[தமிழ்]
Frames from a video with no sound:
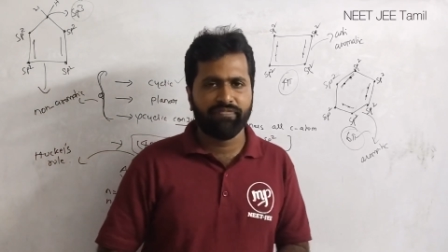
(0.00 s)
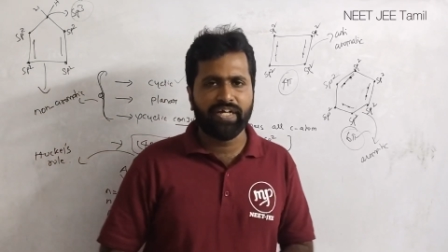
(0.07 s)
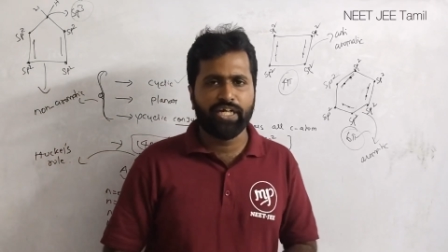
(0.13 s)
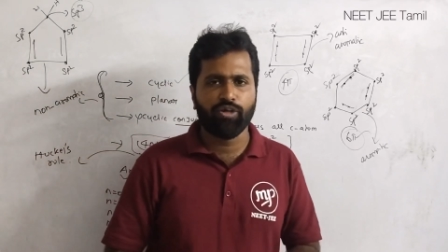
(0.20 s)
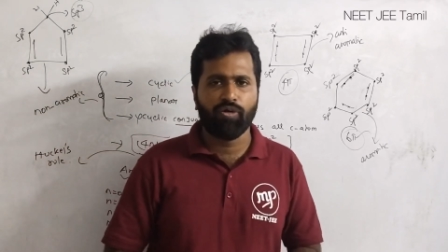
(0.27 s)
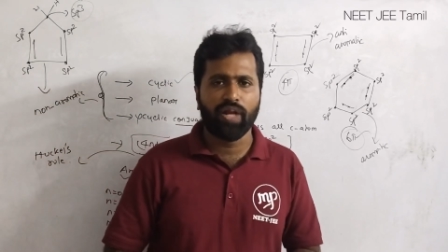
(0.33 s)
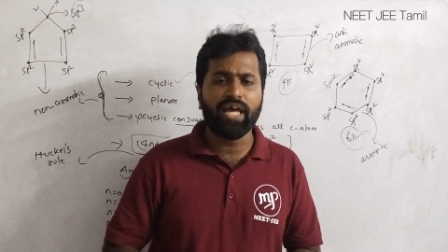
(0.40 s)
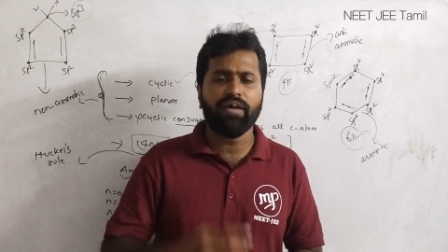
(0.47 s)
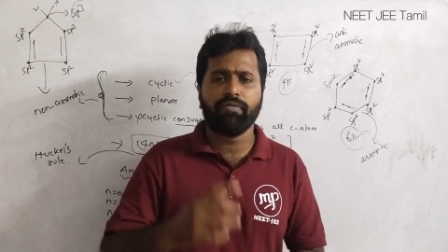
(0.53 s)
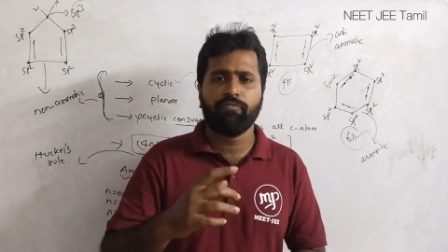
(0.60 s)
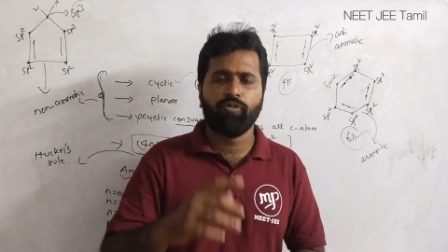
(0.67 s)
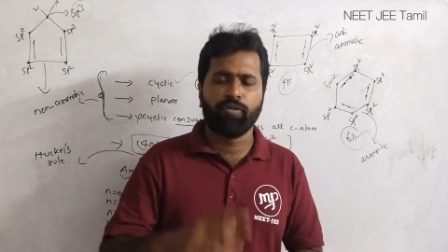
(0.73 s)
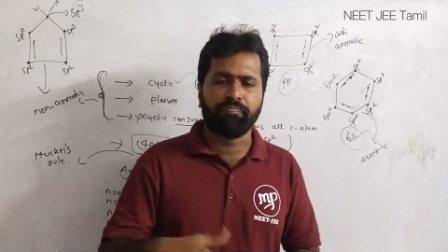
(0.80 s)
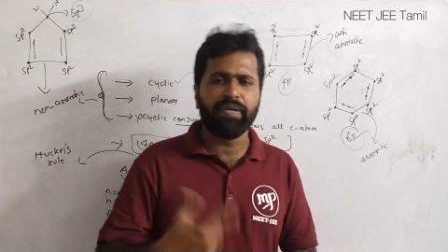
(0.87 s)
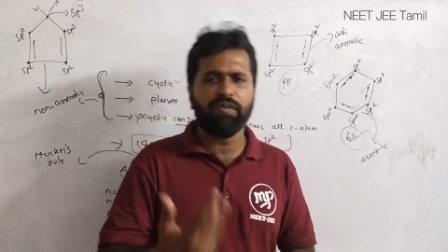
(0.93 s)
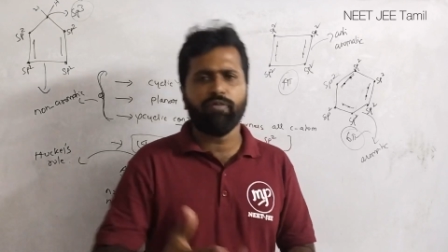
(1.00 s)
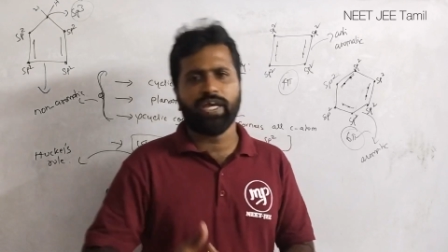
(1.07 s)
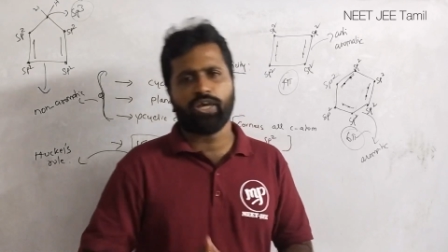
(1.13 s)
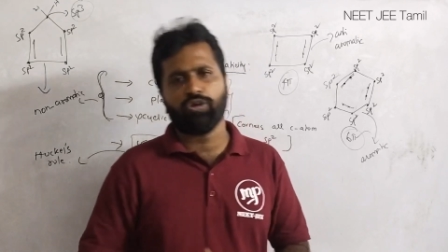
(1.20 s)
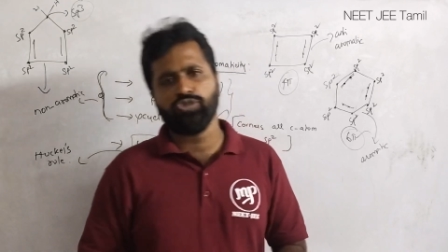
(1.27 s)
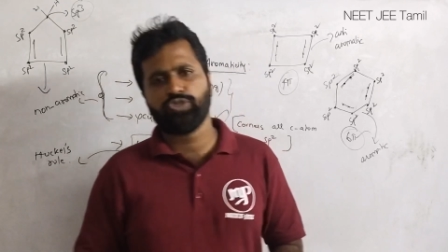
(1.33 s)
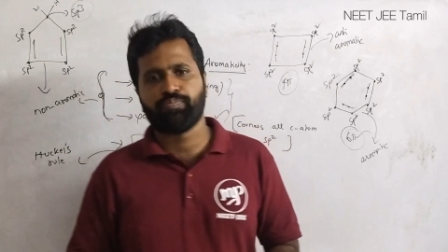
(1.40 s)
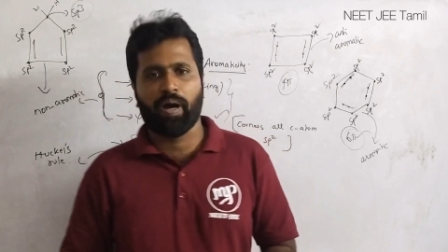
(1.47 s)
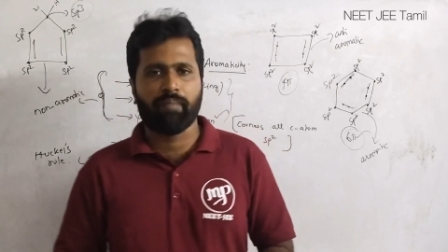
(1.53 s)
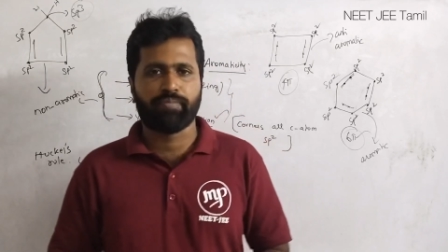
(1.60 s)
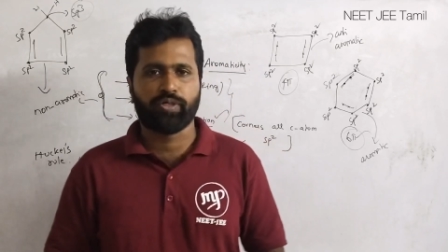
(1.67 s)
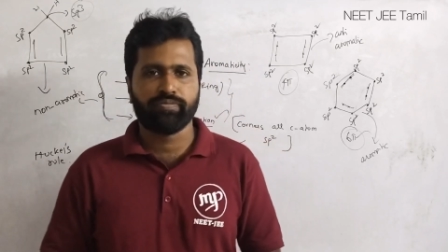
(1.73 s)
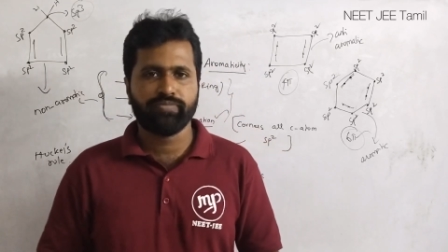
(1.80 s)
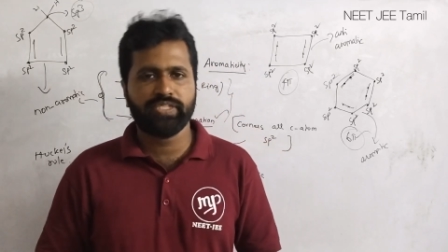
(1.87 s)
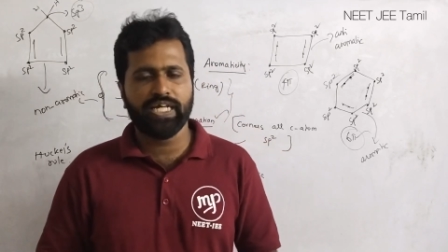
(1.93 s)
வீடியோவில் ஒரு பிவை கியூஸ்
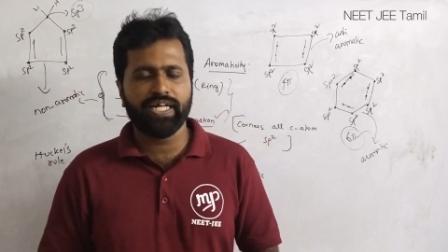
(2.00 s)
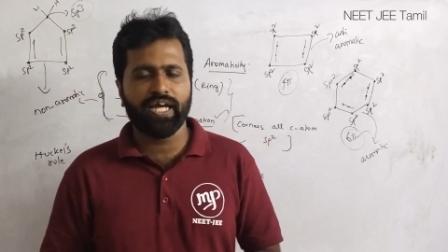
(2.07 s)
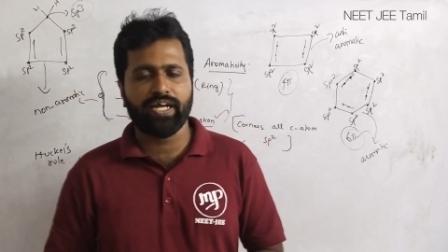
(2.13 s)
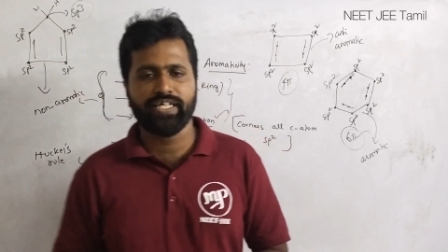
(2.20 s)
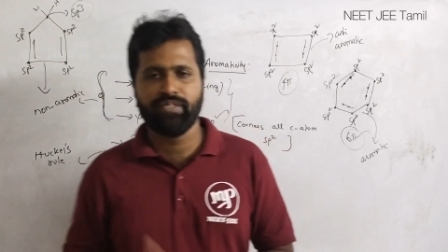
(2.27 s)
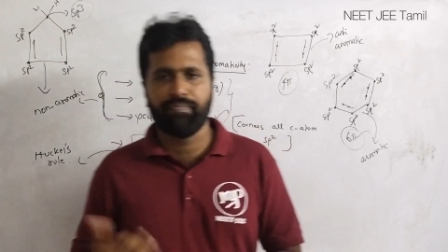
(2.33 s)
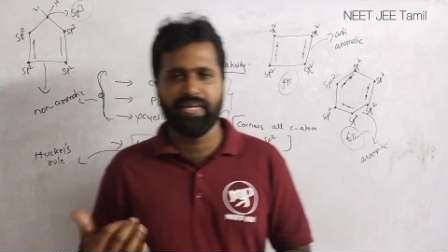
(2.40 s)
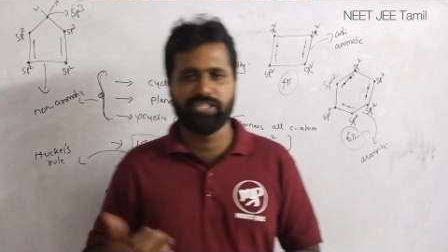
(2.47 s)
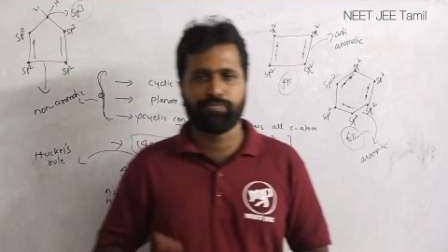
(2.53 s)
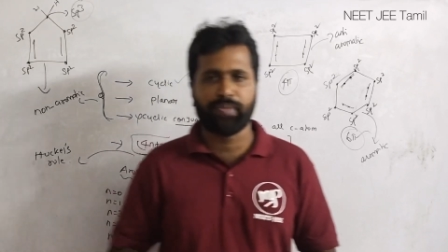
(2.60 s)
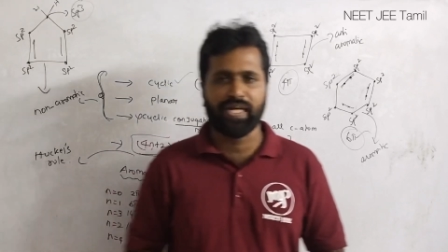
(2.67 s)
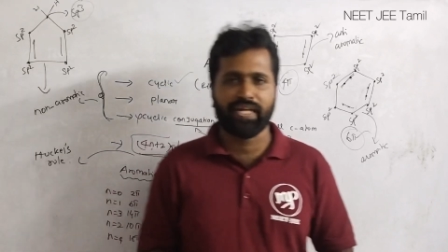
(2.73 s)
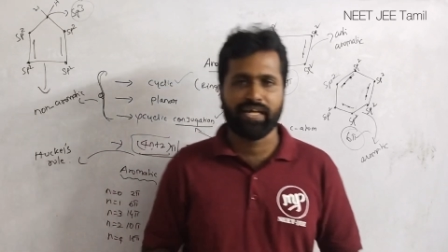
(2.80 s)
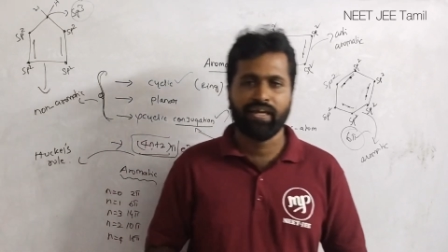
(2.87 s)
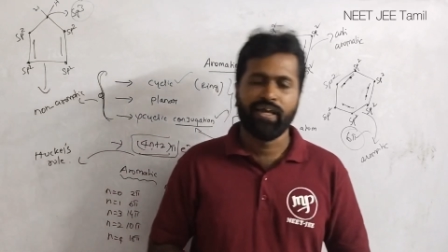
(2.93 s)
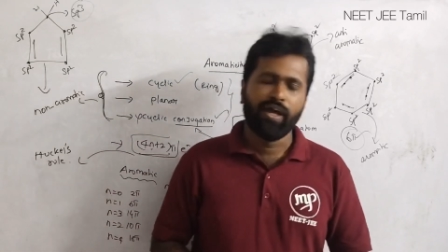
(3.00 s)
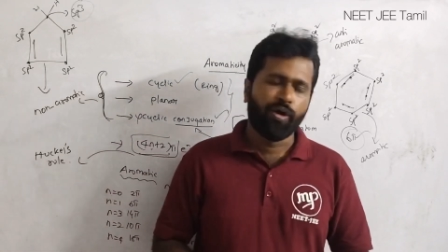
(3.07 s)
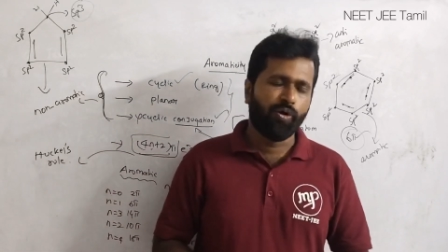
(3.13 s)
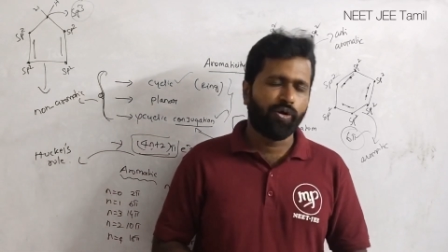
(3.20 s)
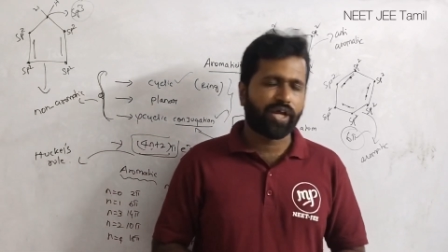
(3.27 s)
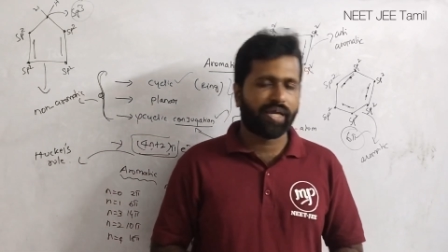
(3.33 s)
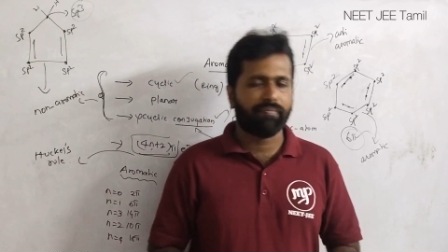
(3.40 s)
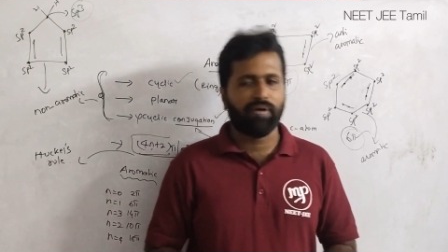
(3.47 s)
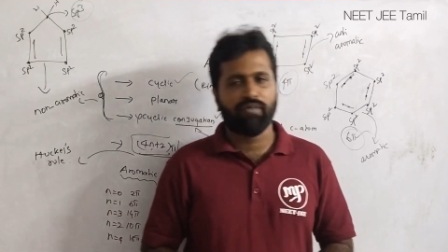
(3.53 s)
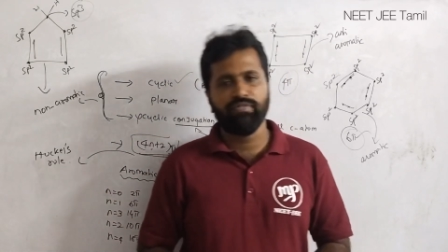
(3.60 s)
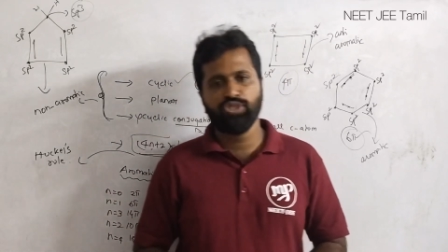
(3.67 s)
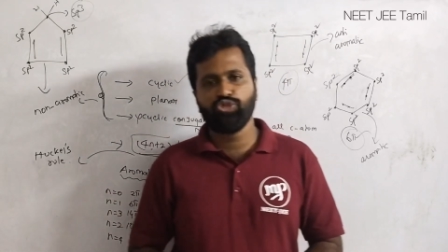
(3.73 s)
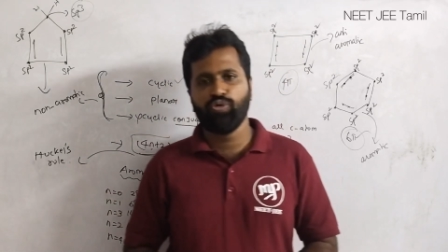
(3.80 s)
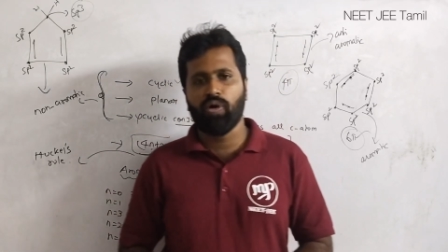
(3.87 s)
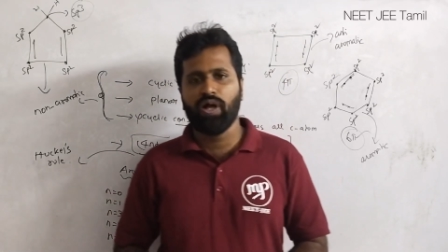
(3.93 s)
பார்ப்போம் சரியா இது பேஸ் பண்ணி ஓகேம்மா
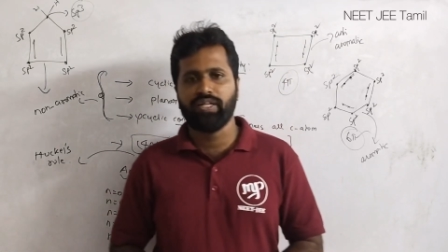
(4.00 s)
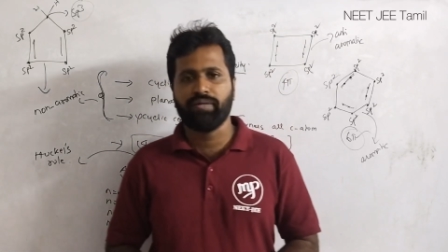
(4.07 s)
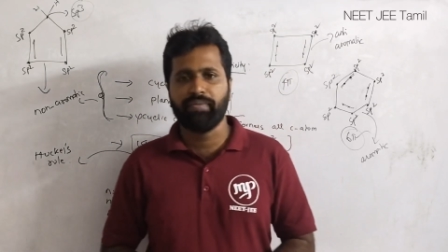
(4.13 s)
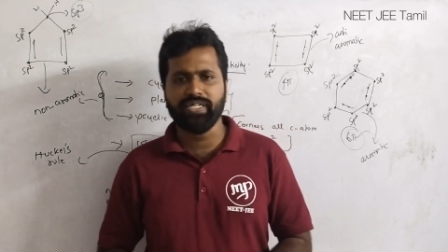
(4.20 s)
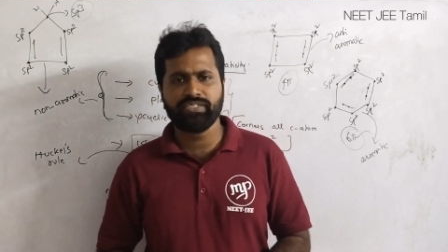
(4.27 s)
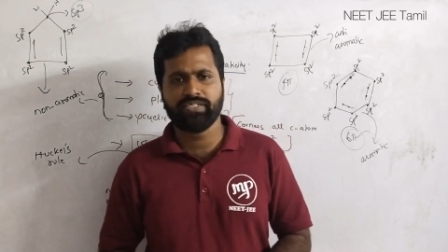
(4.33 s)
விஷ் யூ ஆல் தி பெஸ்ட்